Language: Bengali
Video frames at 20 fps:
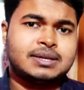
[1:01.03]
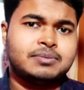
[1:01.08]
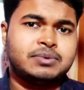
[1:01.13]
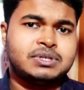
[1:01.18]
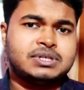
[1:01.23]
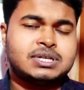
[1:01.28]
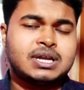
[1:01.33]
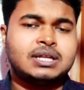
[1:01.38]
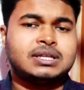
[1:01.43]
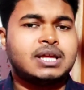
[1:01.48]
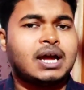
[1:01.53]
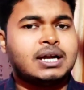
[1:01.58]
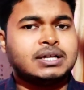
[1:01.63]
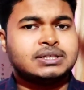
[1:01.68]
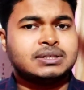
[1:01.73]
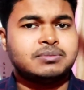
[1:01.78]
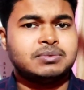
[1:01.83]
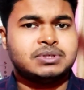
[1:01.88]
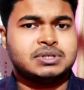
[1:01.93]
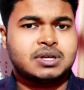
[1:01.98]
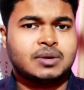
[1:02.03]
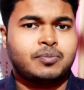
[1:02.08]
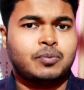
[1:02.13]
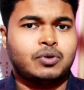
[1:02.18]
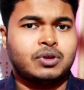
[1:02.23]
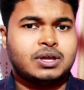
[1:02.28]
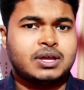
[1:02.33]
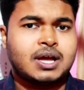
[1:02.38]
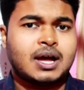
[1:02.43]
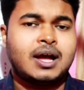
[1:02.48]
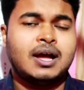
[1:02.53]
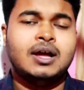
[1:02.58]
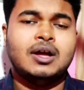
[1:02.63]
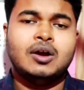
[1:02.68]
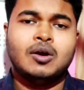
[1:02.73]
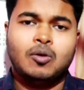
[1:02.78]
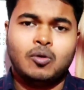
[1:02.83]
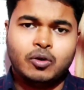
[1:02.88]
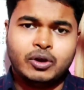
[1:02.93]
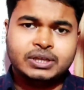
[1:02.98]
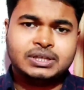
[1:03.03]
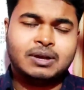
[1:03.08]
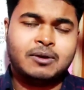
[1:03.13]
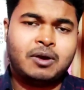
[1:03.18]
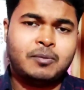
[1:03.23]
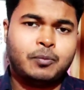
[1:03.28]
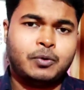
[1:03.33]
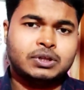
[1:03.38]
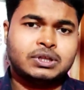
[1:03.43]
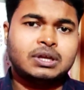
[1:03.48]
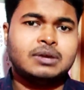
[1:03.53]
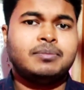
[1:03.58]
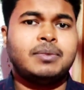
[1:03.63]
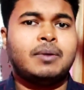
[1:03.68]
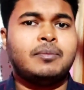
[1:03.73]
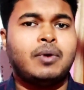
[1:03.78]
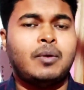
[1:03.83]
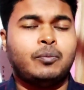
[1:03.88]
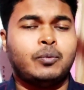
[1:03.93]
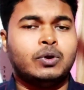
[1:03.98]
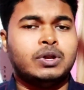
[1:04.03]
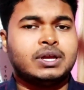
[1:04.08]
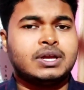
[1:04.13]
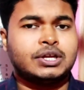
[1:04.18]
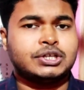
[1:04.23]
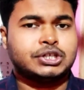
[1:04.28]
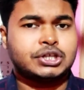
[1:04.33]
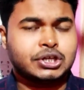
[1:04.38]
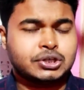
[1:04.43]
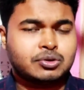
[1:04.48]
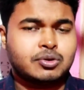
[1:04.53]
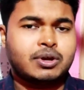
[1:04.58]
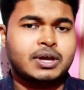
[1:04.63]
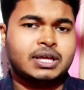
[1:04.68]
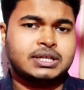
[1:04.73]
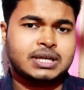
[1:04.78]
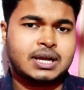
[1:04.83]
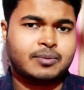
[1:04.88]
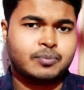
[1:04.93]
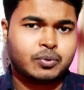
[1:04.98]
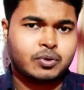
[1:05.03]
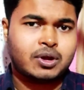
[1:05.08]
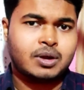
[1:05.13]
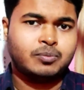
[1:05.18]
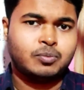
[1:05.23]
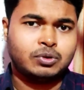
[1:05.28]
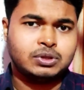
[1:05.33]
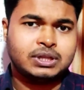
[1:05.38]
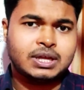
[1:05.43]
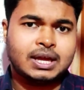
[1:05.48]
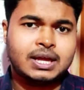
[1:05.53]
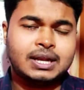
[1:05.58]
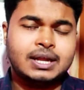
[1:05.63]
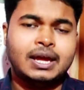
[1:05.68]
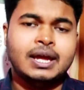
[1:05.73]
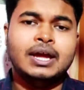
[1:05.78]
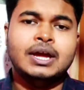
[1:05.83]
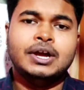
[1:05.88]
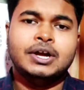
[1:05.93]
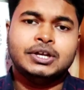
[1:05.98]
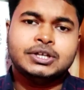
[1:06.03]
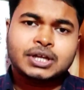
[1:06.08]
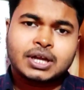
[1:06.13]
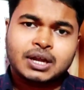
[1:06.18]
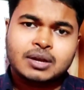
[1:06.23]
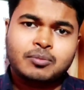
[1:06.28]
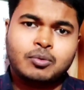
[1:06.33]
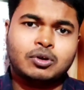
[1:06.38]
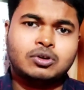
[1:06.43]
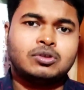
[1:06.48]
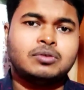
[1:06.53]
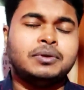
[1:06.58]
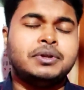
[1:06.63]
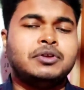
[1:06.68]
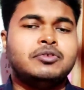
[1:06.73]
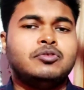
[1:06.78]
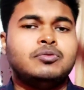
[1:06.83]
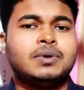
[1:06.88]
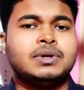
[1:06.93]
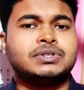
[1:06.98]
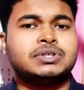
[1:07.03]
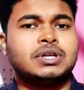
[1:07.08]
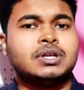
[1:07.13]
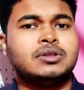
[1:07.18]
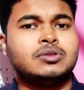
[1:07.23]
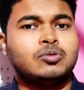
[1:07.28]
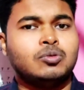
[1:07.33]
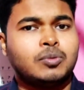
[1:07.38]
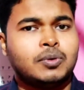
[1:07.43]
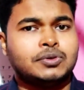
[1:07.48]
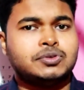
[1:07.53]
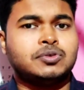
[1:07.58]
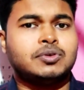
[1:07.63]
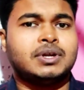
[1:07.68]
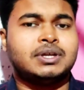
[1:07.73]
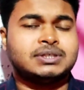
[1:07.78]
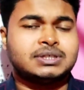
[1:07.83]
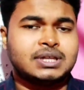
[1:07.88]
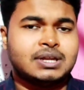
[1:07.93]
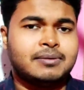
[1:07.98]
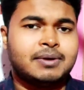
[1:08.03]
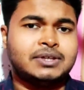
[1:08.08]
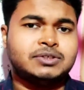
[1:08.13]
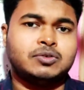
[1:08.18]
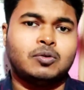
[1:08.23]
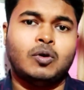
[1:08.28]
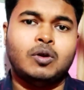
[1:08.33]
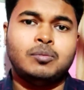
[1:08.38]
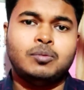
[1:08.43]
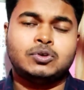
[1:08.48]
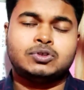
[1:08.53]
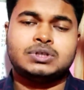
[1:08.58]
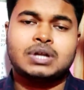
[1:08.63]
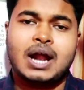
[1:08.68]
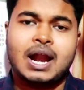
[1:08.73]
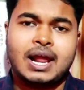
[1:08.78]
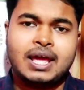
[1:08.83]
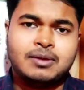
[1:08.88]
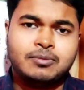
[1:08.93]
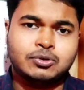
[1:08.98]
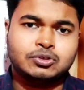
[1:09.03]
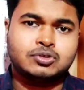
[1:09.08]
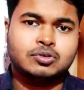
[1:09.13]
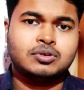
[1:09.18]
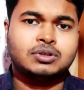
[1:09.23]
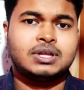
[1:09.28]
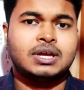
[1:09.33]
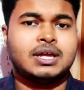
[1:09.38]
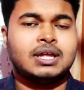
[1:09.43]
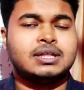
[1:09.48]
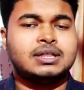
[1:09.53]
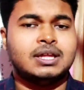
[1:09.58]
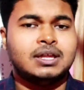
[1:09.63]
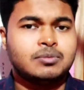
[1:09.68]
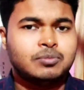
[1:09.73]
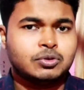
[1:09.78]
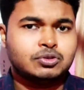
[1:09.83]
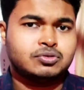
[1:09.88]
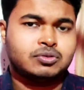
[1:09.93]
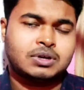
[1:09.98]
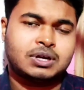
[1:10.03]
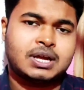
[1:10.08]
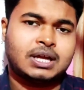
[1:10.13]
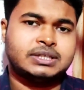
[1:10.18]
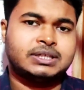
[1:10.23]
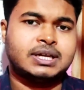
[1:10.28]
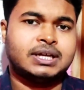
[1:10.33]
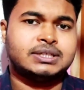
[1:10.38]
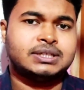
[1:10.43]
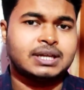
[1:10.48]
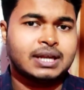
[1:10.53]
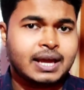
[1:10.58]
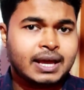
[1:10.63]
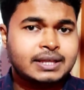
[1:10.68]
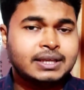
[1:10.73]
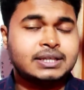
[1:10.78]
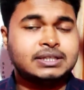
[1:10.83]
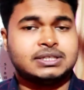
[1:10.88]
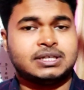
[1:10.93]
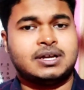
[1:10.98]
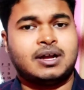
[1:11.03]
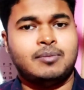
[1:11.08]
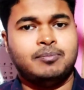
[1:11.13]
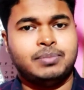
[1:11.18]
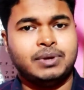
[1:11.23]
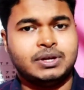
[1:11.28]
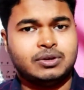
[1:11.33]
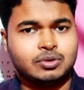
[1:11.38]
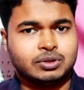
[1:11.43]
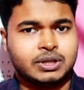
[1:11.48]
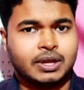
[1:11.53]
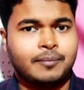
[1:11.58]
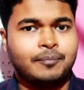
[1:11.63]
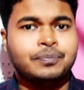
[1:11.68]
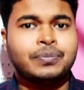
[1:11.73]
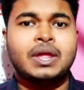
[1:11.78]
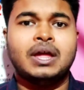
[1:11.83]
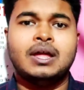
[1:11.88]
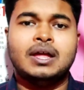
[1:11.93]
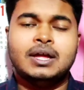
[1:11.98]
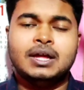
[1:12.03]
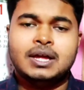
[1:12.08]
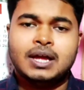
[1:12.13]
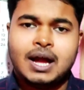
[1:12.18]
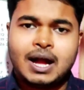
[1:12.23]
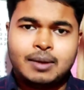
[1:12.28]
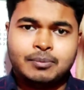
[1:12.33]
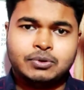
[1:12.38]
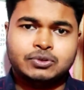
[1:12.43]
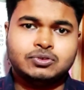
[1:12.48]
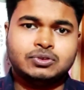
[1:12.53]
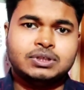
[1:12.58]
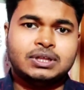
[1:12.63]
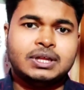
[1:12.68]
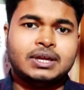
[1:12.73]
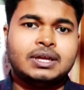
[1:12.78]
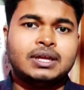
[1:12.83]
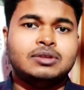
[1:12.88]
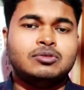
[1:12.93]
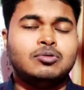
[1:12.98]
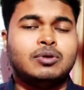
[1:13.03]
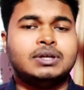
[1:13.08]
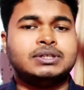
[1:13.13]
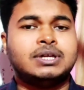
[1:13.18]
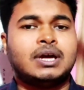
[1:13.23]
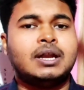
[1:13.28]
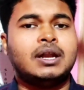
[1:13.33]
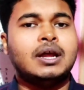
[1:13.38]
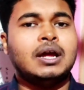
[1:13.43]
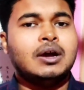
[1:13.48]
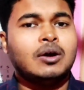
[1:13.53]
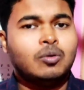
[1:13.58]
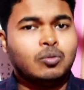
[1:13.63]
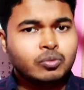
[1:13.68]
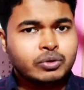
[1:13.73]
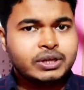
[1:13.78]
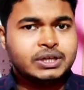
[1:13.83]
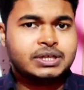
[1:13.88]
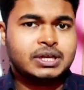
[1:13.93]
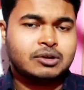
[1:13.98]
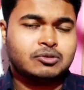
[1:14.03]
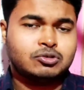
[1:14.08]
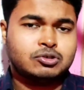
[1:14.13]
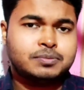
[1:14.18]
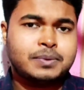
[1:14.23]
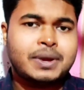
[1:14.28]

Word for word: সেমিস্টার থার্ড সেমিস্টার পরীক্ষা হয়ে যাওয়ার পথে বা পরীক্ষা শেষ হয়ে গেছে এক প্রকার বলতে গেলে সেখানে বর্ধমান ইউনিভার্সিটির দু বছরের সিলেবাস অলমোস্ট আড়াই বছর থেকে তিন বছরের কাছাকাছি লেগে যাচ্ছে কমপ্লিট হতে আমরা যদি দেখি দু হাজার উনিশ একুশ